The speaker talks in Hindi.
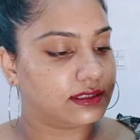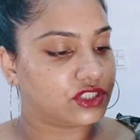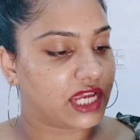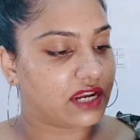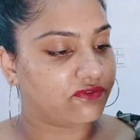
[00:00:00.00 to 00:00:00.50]

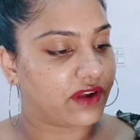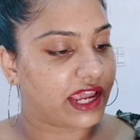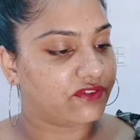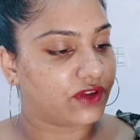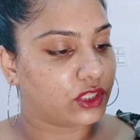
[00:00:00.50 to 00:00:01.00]
शेल्फ़
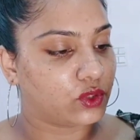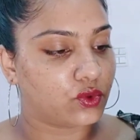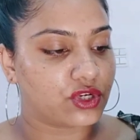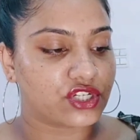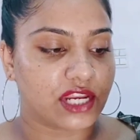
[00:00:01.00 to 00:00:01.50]
लाइफ है
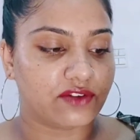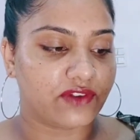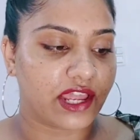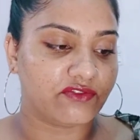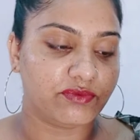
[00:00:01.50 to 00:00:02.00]
दोनों की
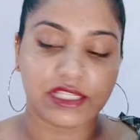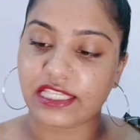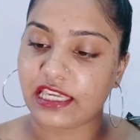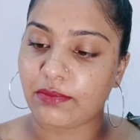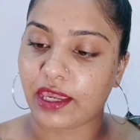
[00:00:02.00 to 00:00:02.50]
शेल्फ़ लाइफ भी
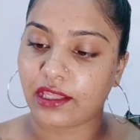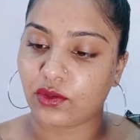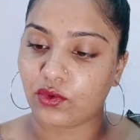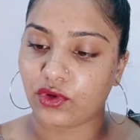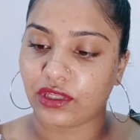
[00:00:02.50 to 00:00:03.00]
सेम है
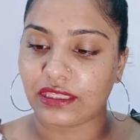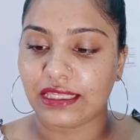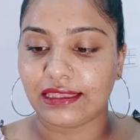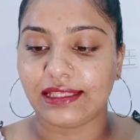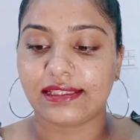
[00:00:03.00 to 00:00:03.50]
दोनों की
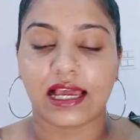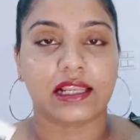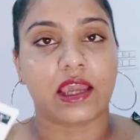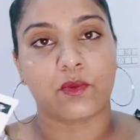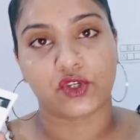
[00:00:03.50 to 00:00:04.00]
तीन तीन
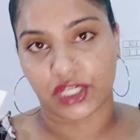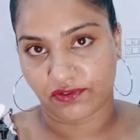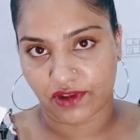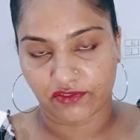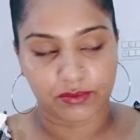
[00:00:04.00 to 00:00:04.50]
साल की आपको
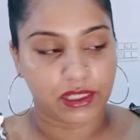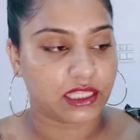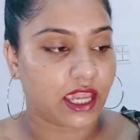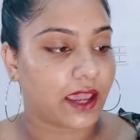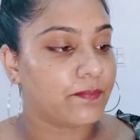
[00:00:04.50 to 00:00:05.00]
शेल्फ़ लाइफ
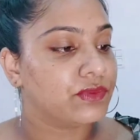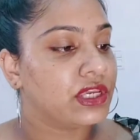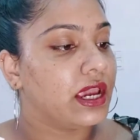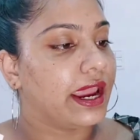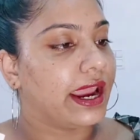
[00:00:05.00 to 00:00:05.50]
मिलती है
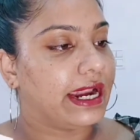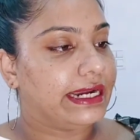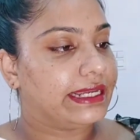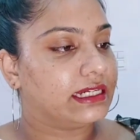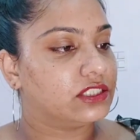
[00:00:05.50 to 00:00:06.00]

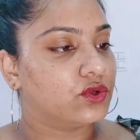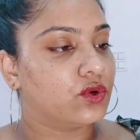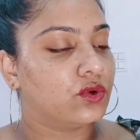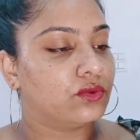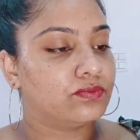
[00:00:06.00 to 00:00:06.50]
एंड जो
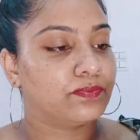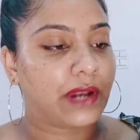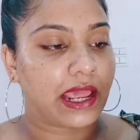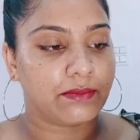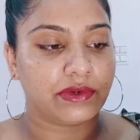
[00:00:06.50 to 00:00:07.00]

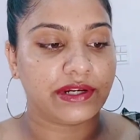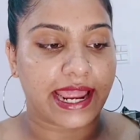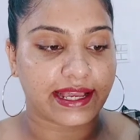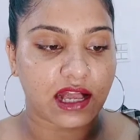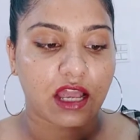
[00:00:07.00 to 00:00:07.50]
प्राइम
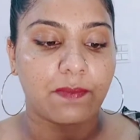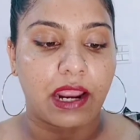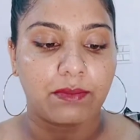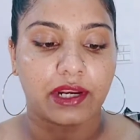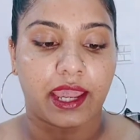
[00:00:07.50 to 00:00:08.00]
नायका का
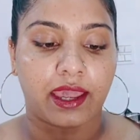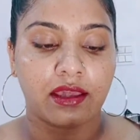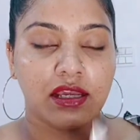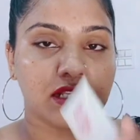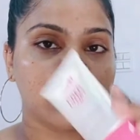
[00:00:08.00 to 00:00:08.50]
प्राइमर है
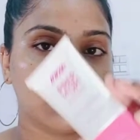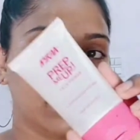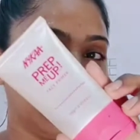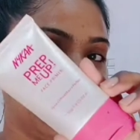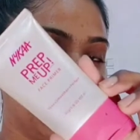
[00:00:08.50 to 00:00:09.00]

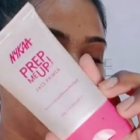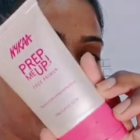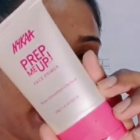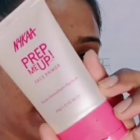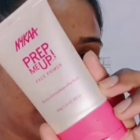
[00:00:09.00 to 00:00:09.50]
जिसकी ट्यूब
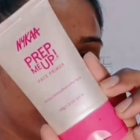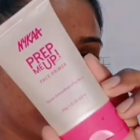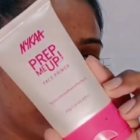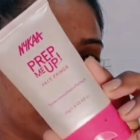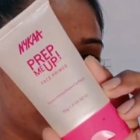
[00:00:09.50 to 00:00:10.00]
पैकेजिंग
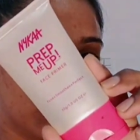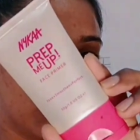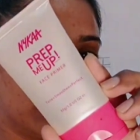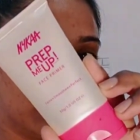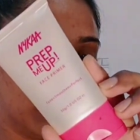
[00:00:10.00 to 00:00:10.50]
कुछ इस
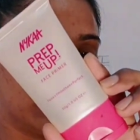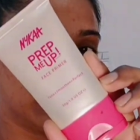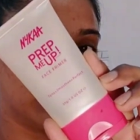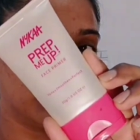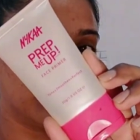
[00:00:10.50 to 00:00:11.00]
तरह की
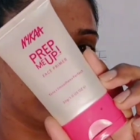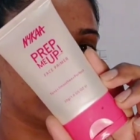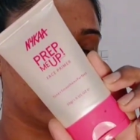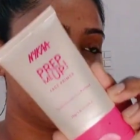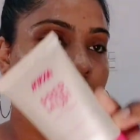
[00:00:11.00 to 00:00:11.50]
आती है यू कैन
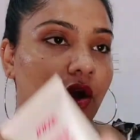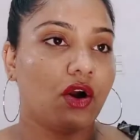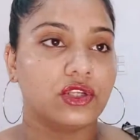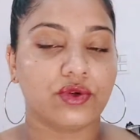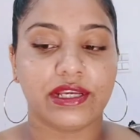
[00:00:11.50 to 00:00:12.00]
सी
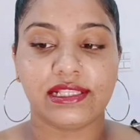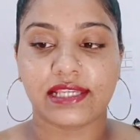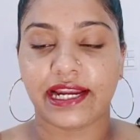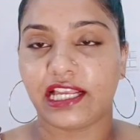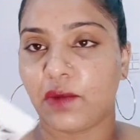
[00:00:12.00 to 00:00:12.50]
और जो
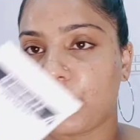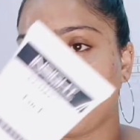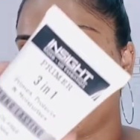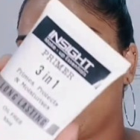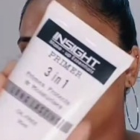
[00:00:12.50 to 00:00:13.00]
इनसाइड का प्राइमर है